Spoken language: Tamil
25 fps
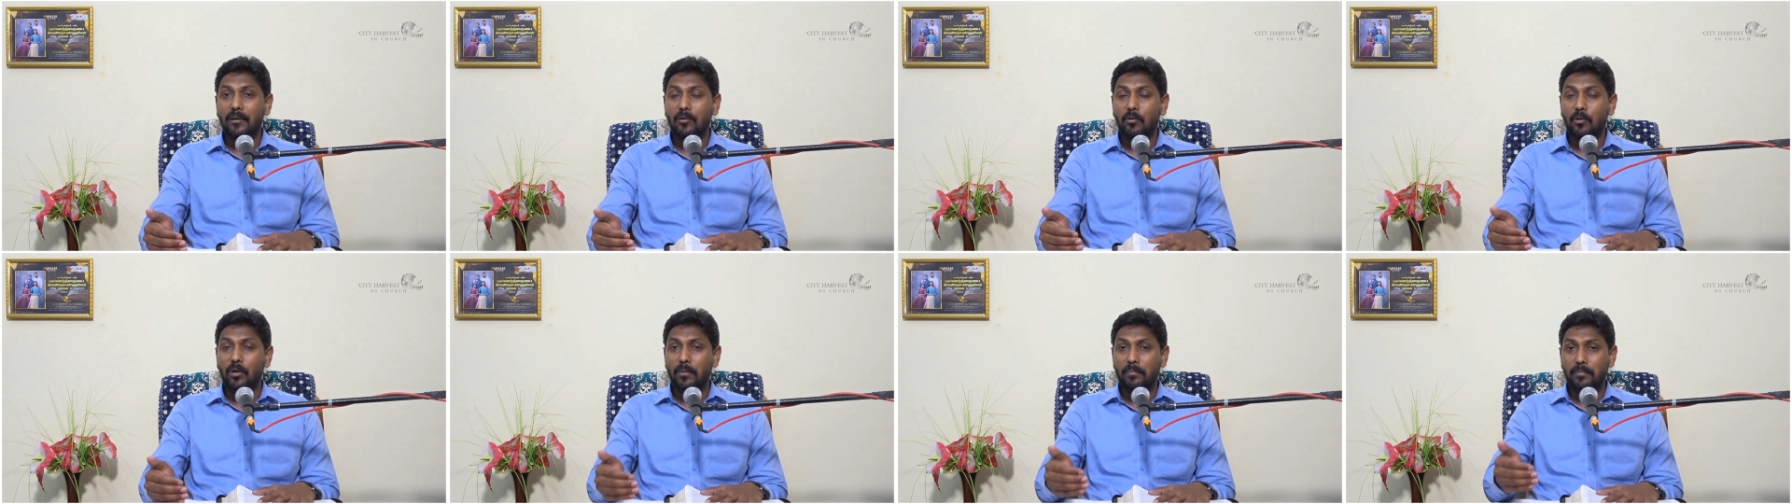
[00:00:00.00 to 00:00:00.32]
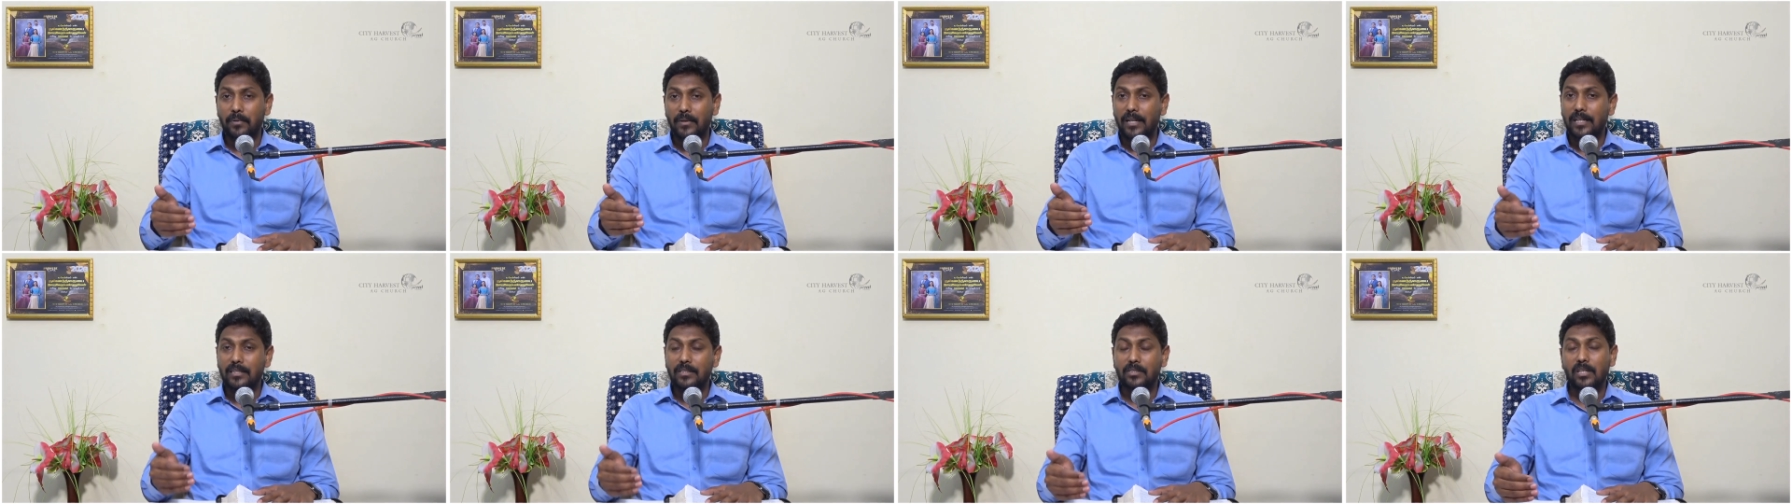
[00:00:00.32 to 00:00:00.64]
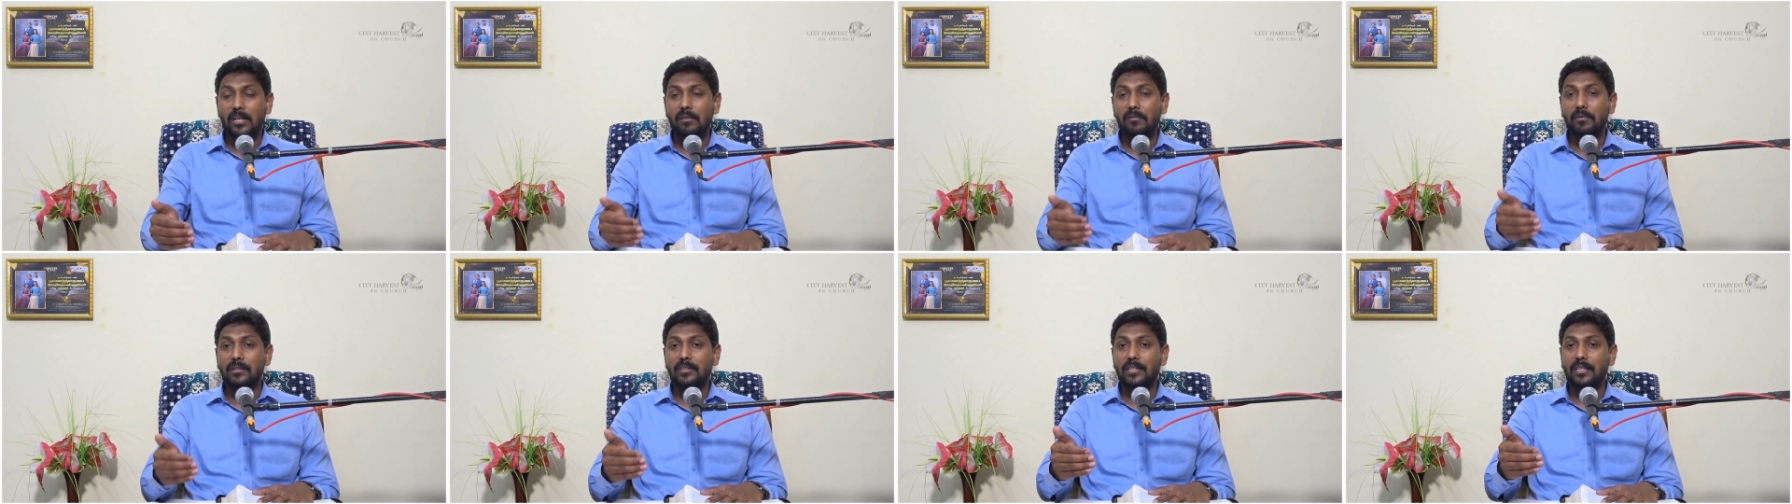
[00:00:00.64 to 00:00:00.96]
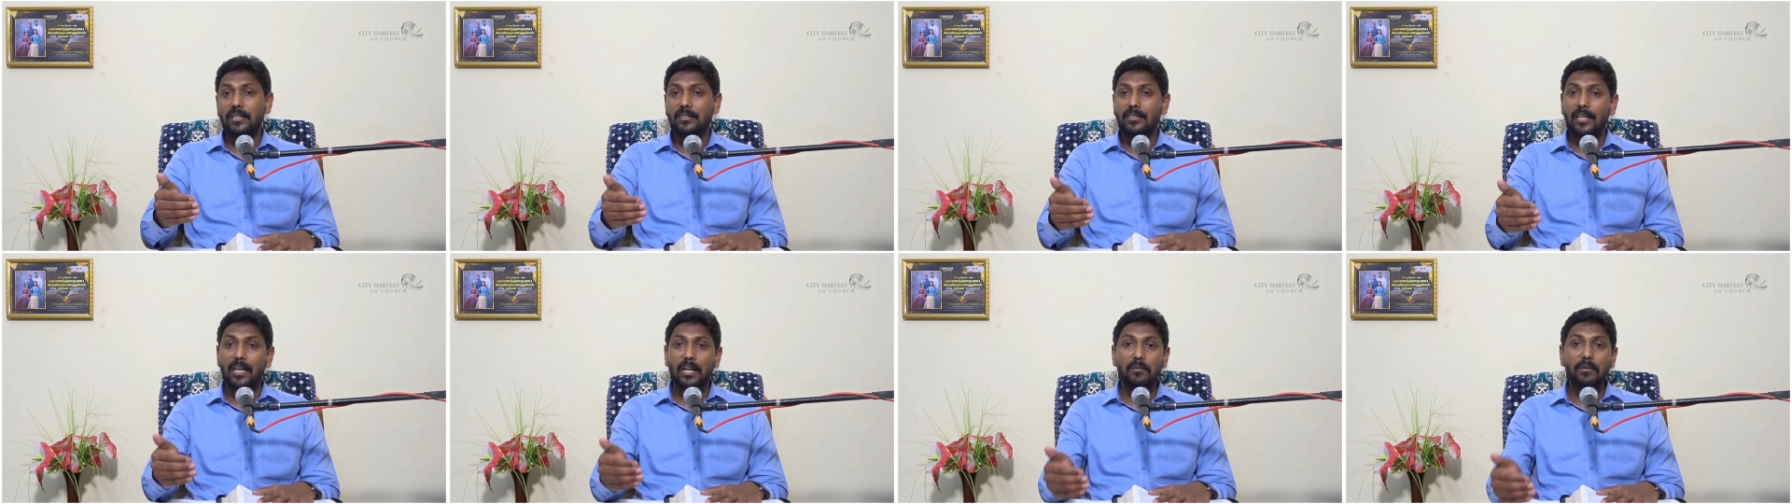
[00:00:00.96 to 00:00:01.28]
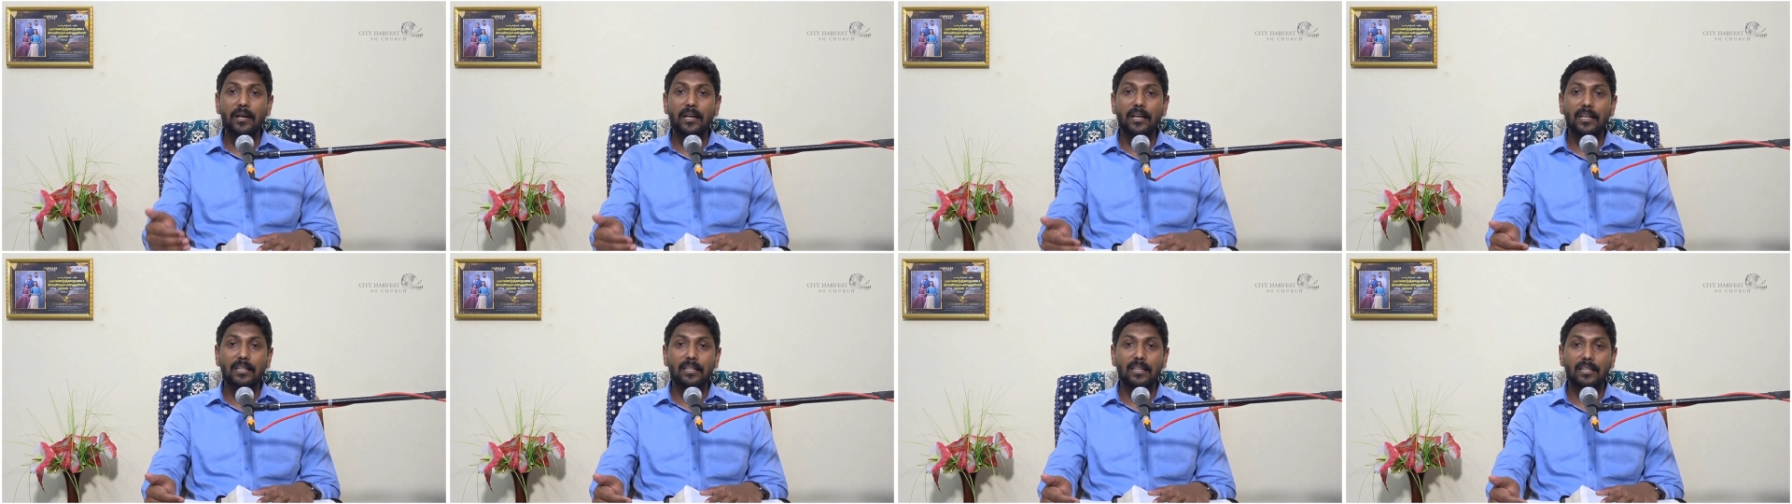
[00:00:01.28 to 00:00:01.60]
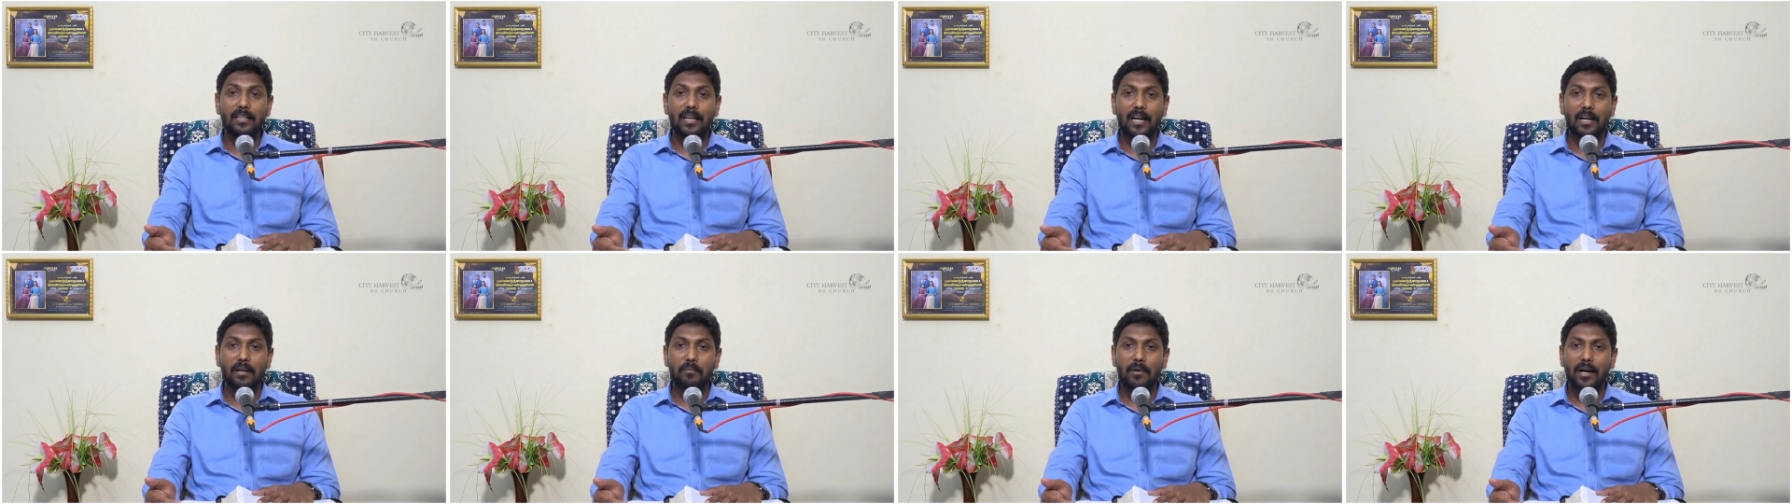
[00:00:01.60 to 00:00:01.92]
ஒரு பிள்ளை செல்வத்தை தருவேன்
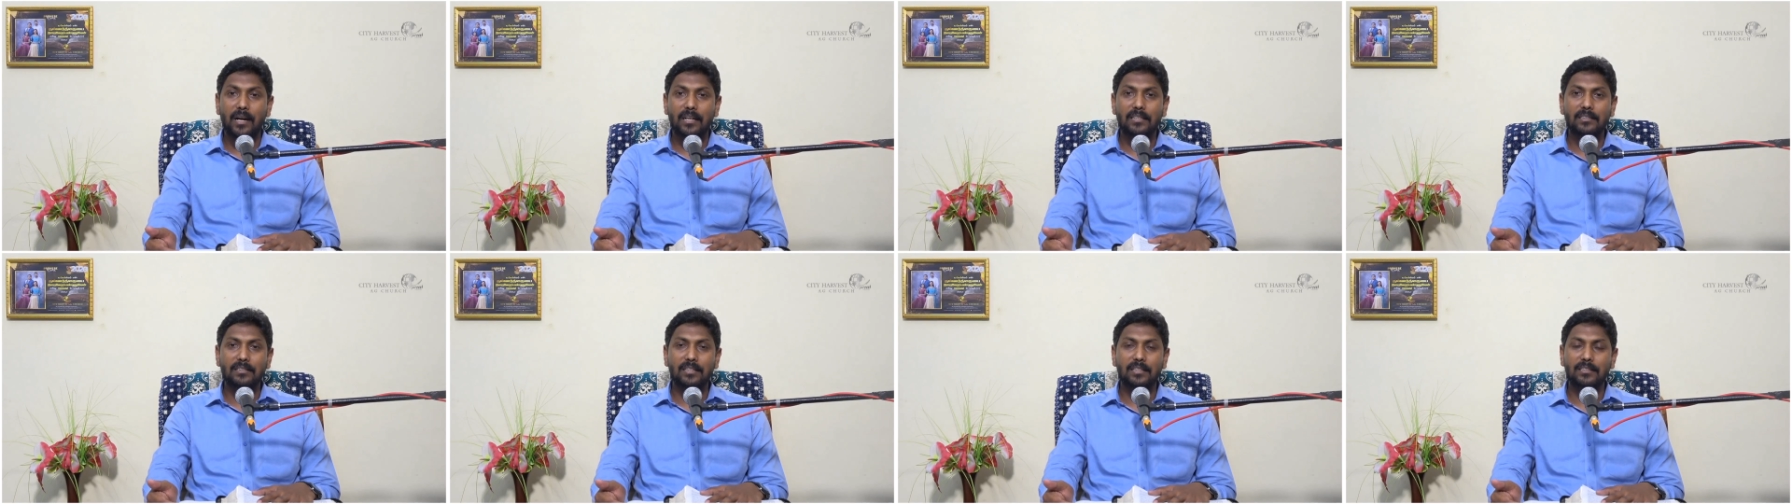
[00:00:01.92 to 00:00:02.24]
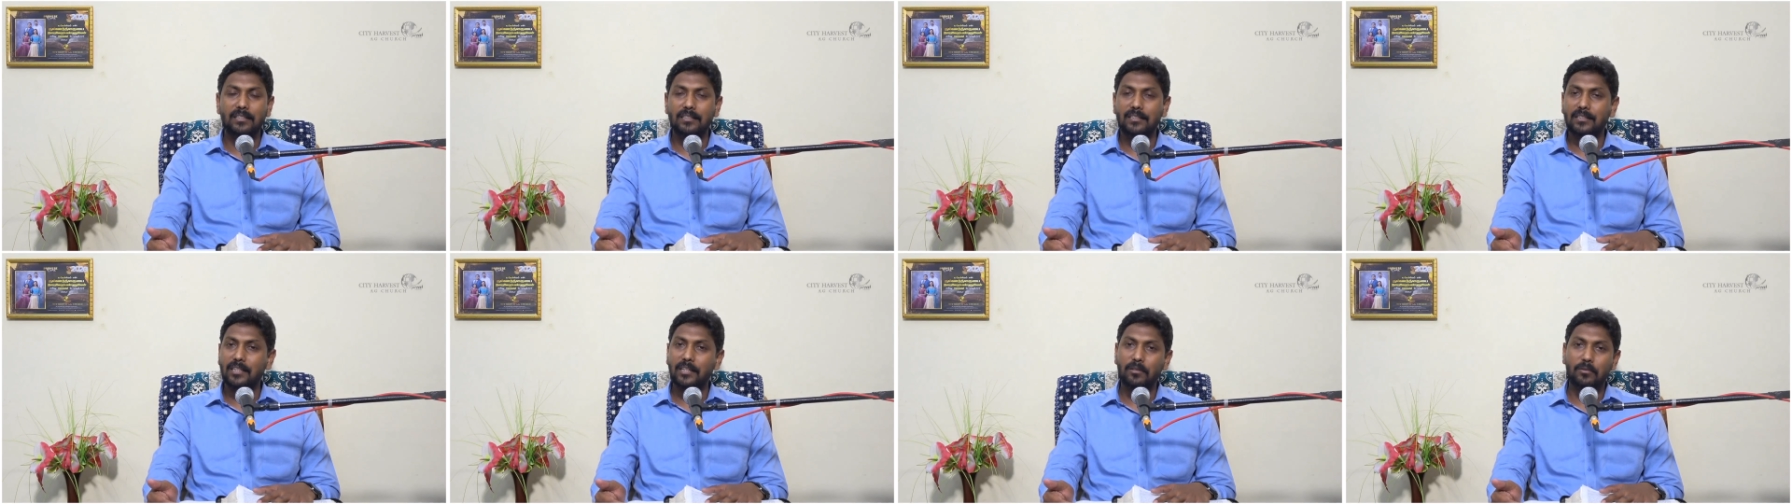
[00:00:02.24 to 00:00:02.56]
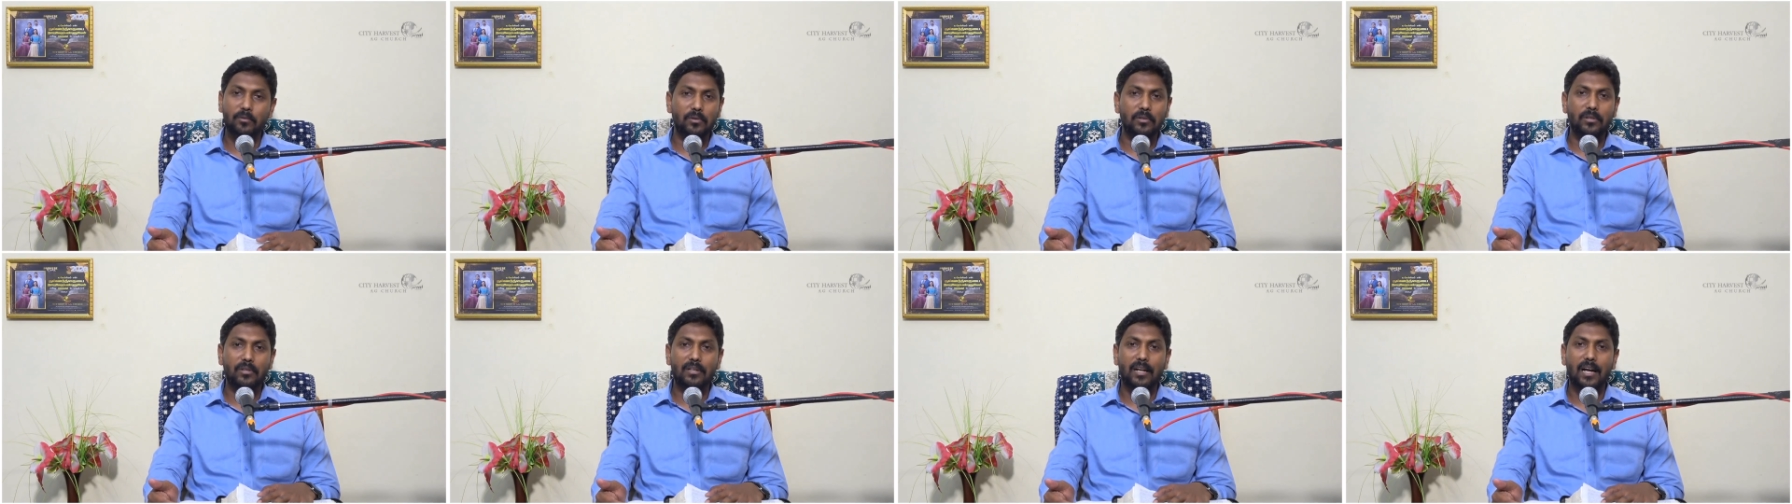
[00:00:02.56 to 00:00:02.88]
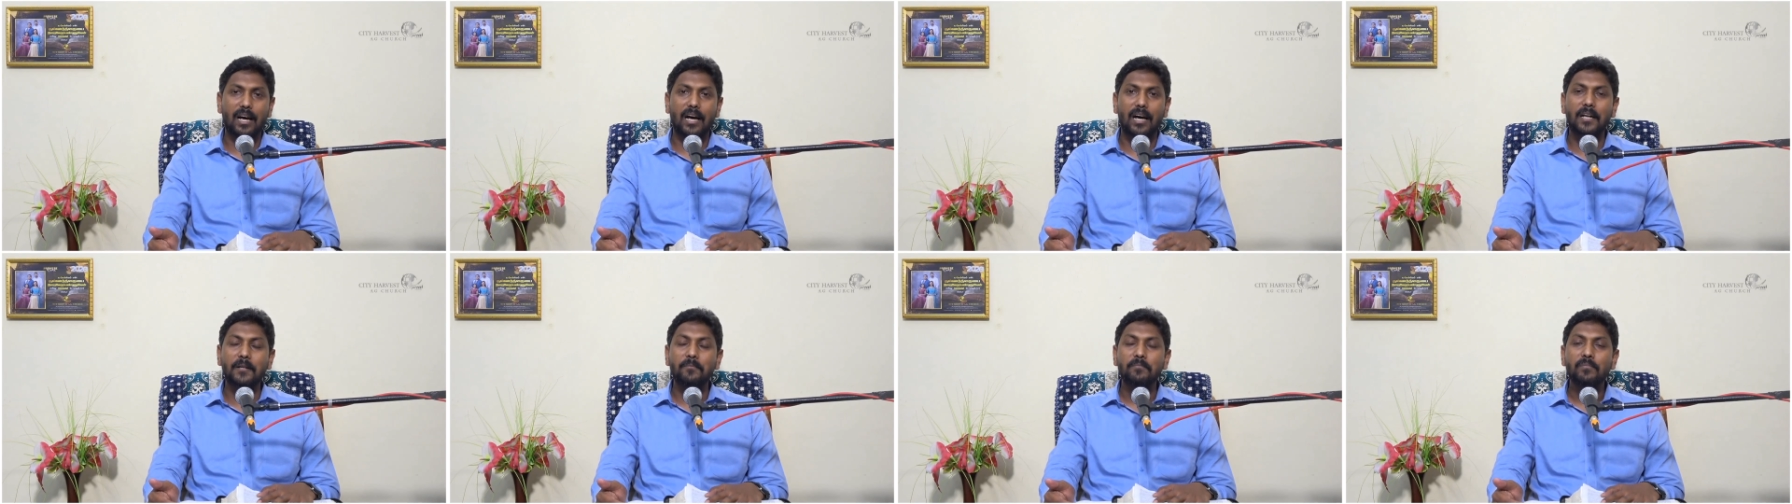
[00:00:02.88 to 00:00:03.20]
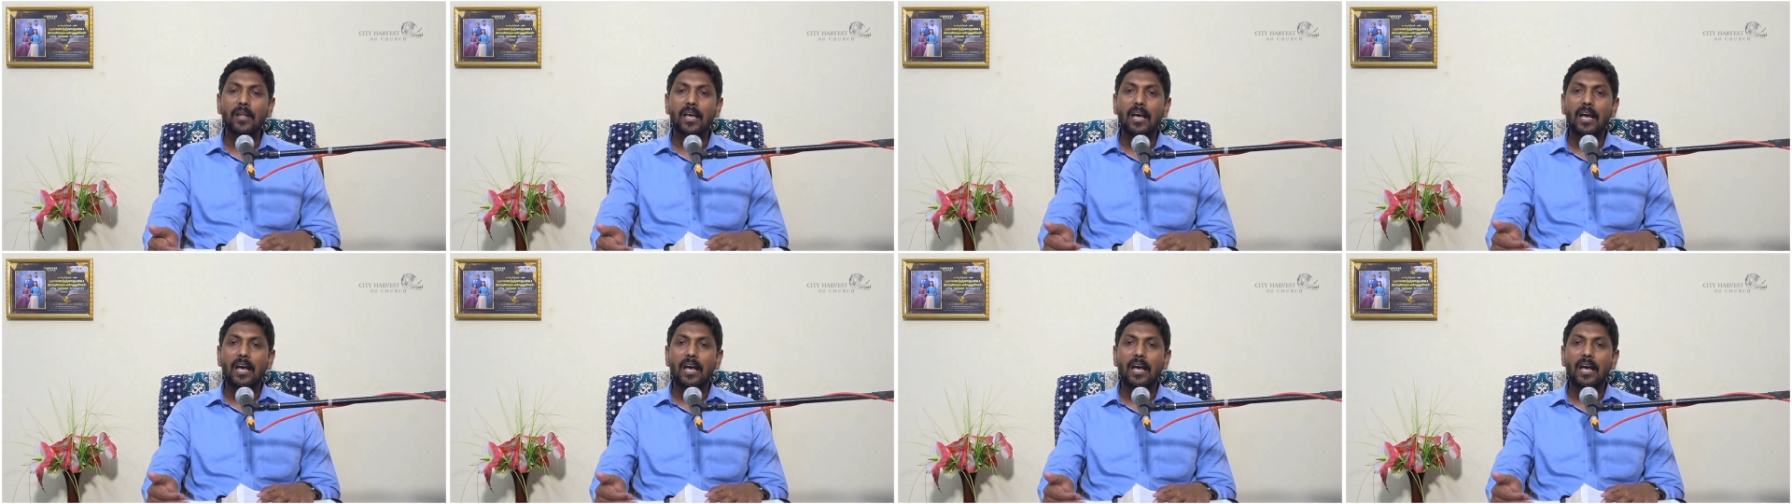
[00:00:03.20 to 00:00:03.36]
என்கிறதான வாக்கு தத்தத்தை கொடுக்கிறார்